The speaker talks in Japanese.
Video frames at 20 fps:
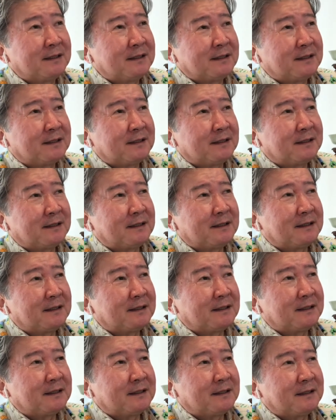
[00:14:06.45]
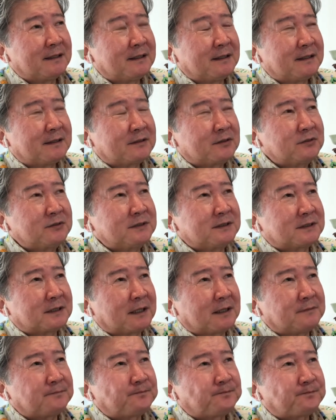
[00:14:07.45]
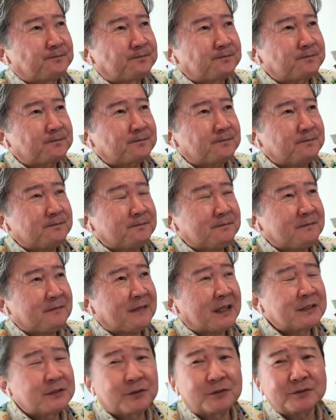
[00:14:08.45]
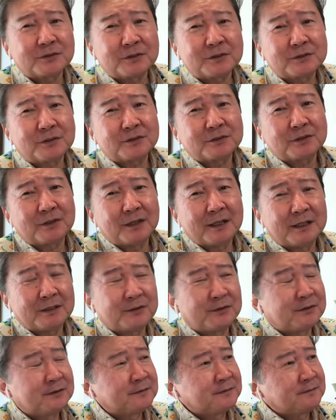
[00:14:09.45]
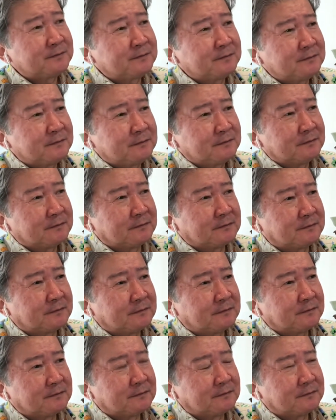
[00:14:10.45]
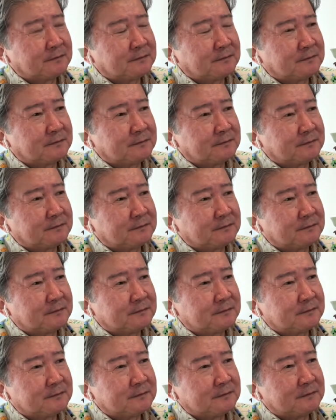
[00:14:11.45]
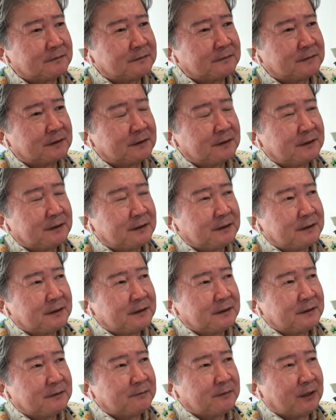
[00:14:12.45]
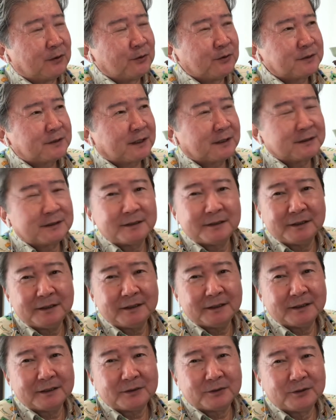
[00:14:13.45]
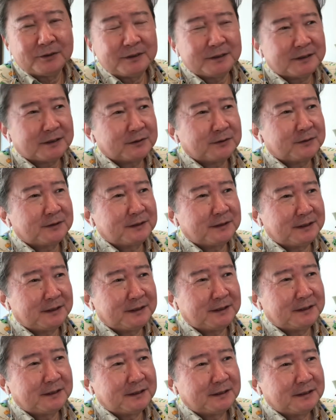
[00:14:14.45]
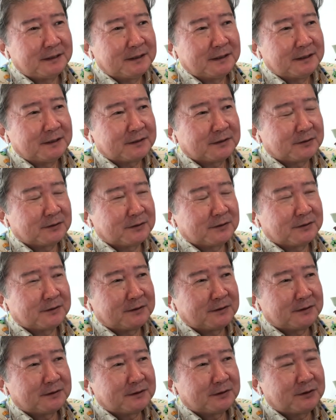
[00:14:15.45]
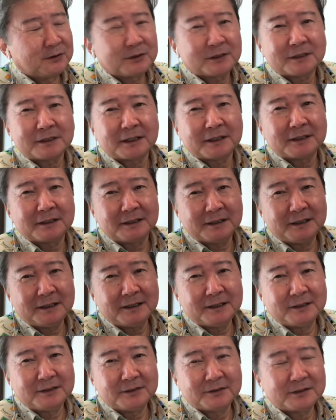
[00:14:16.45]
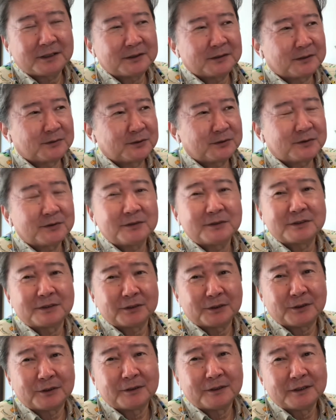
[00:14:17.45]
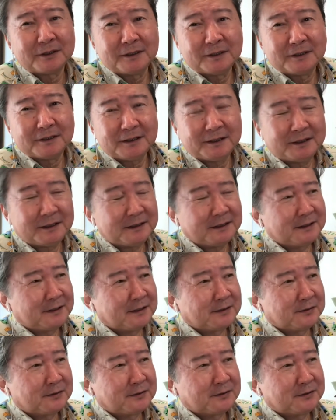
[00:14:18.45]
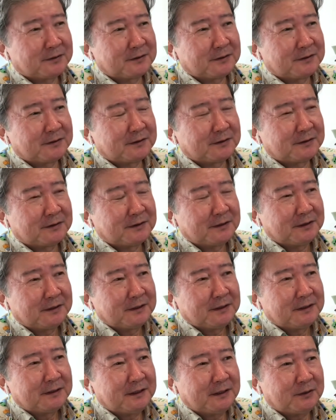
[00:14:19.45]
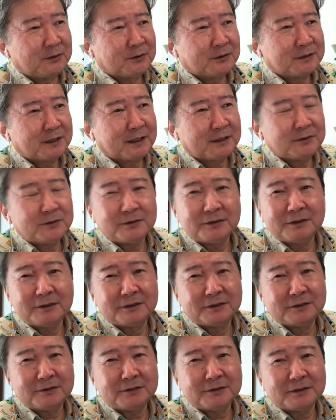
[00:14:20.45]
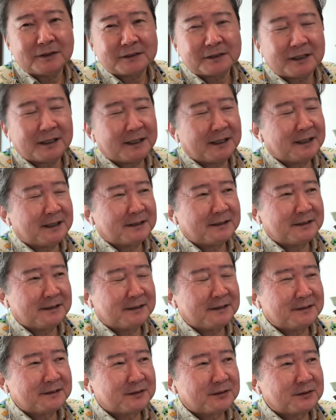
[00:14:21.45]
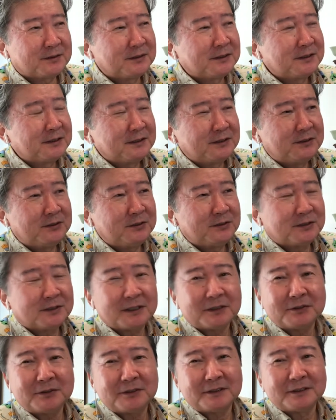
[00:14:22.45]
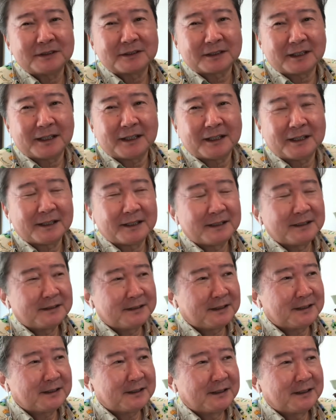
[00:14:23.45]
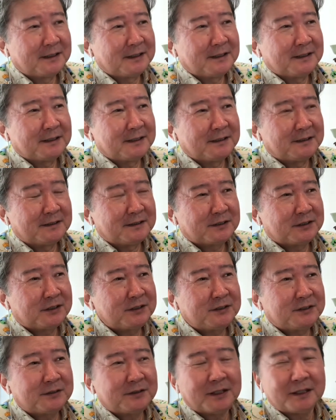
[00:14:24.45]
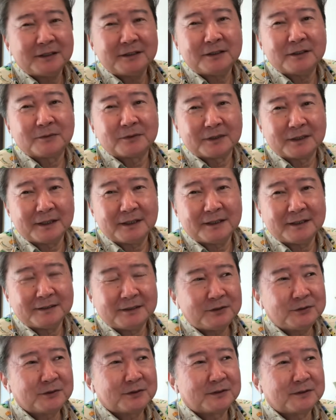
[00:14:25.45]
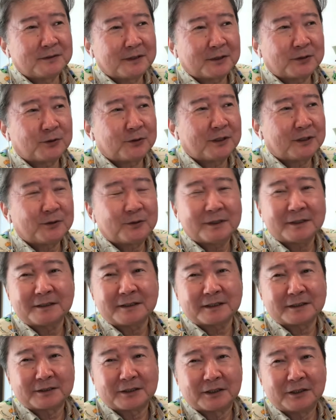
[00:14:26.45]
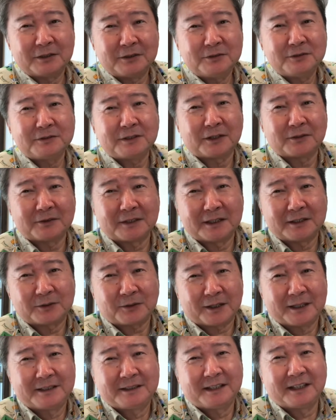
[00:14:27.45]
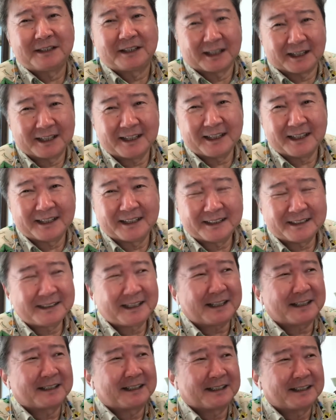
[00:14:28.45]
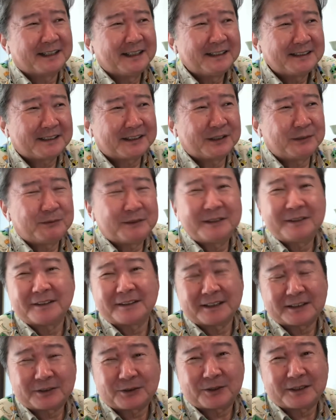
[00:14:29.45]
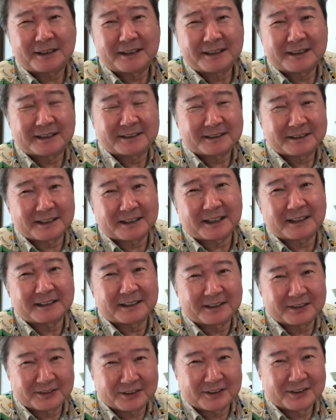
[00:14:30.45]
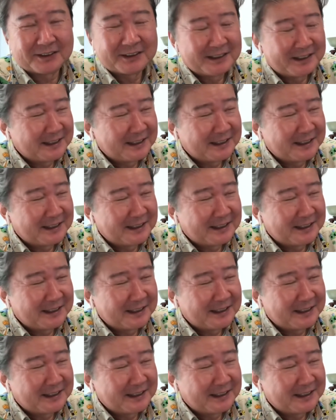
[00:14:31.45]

えー、特にさ、そうそうそうそう、あの、うーん、まあ大阪でね、講演した時に、その、業者さんがね、言ったのが面白いんですよ。ね、あの、ね、大阪の住民はさ、ね、その、入居した時にさ、ね、えー、新築で入ってもね、出る時には子が壊れたって言うんだよね、とか言ってて、だから、敷引きはね、しょうがないんだって言ってたんだけど、